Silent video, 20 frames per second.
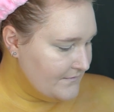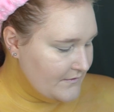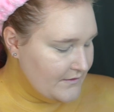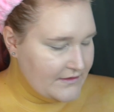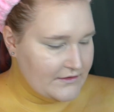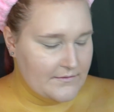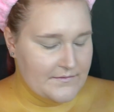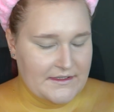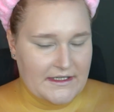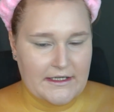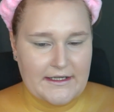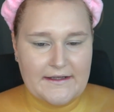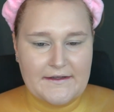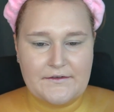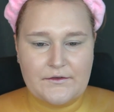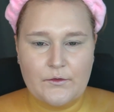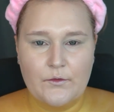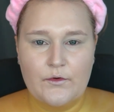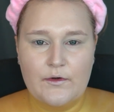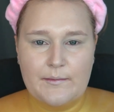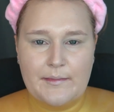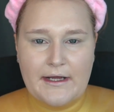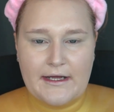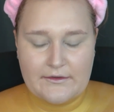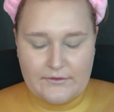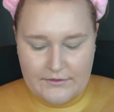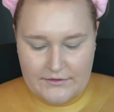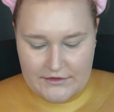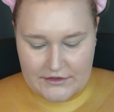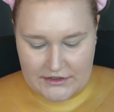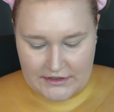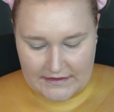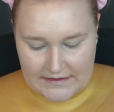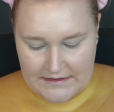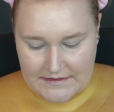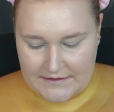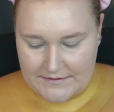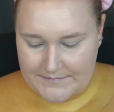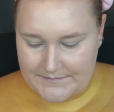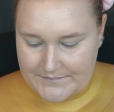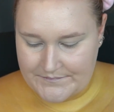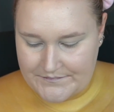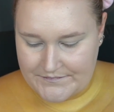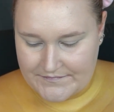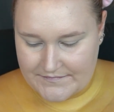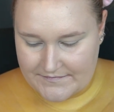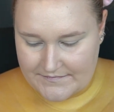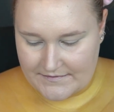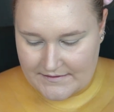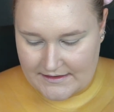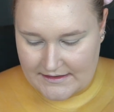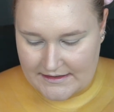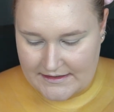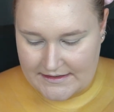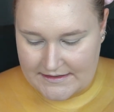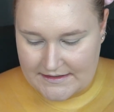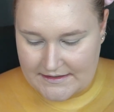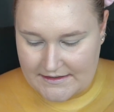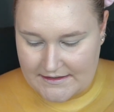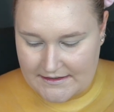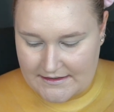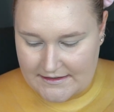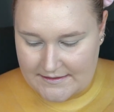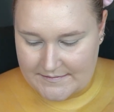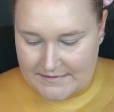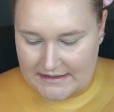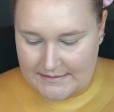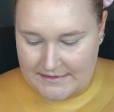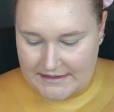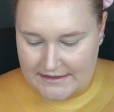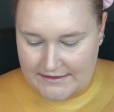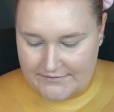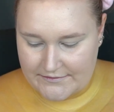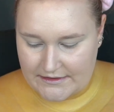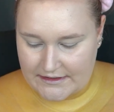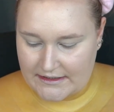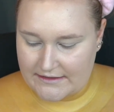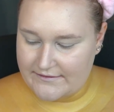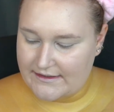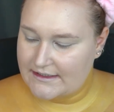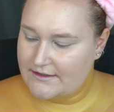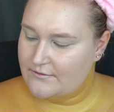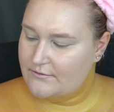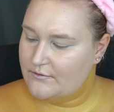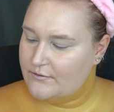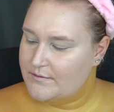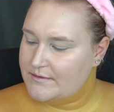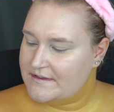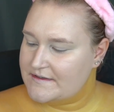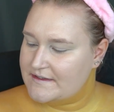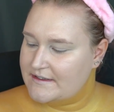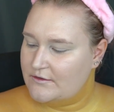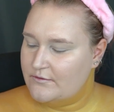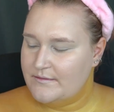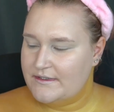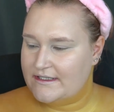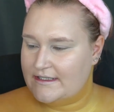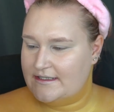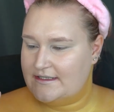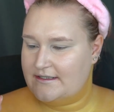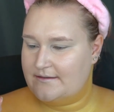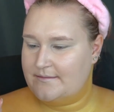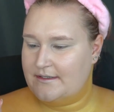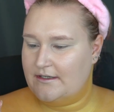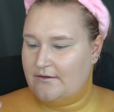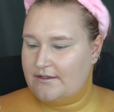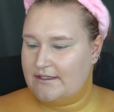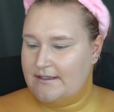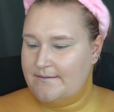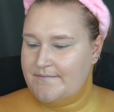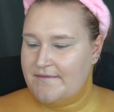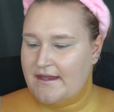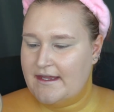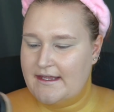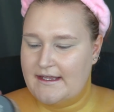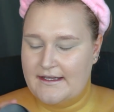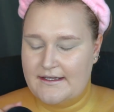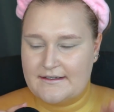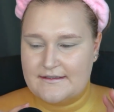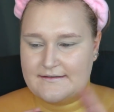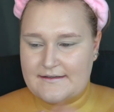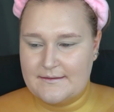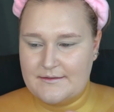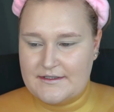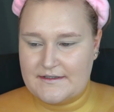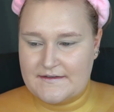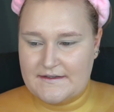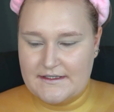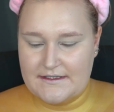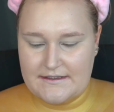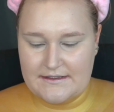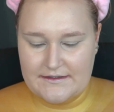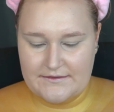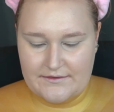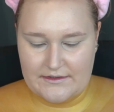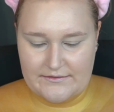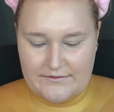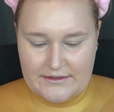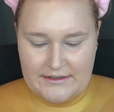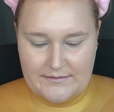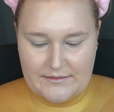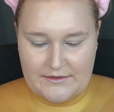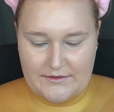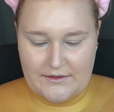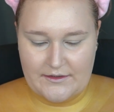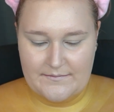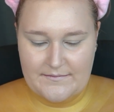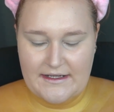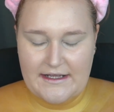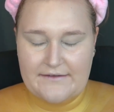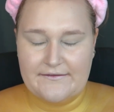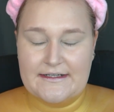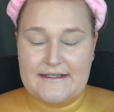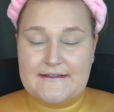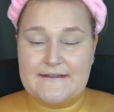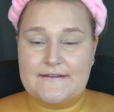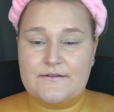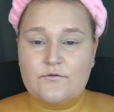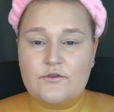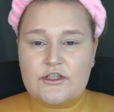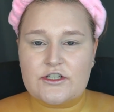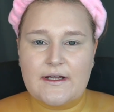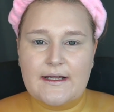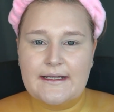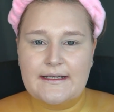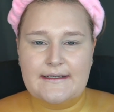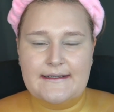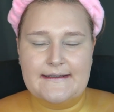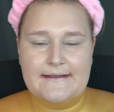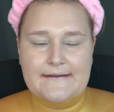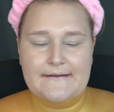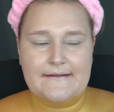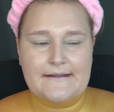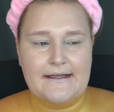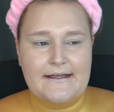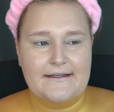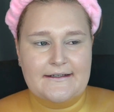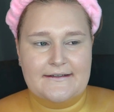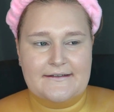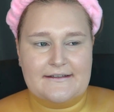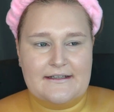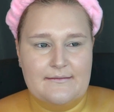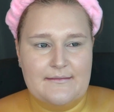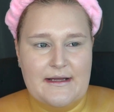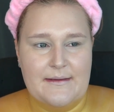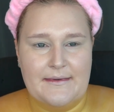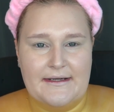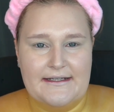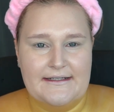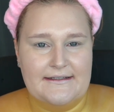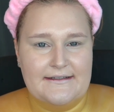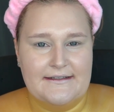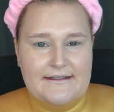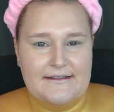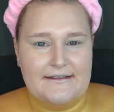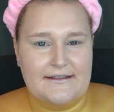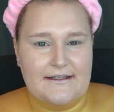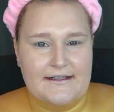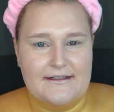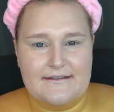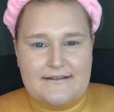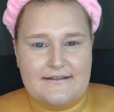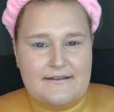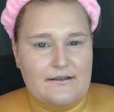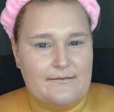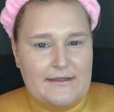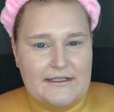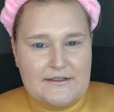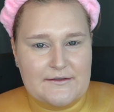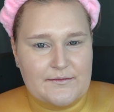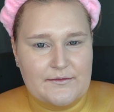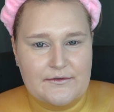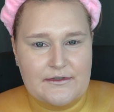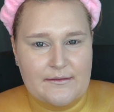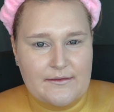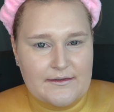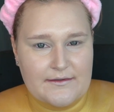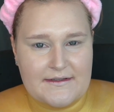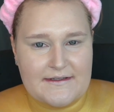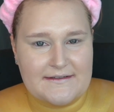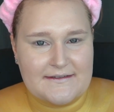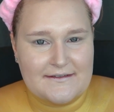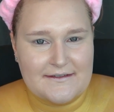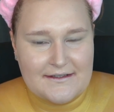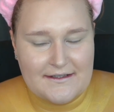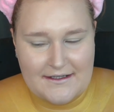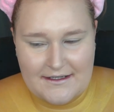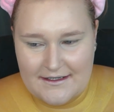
Jetzt kommt der erste Ölbadungsschritt. Ich äh, nehme hier von Revaldo Loop das Illuminating Powder. Das habe ich tatsächlich von einer Freundin bekommen, weil das so shiny ist, das kann man bald nicht als normales Puder benutzen.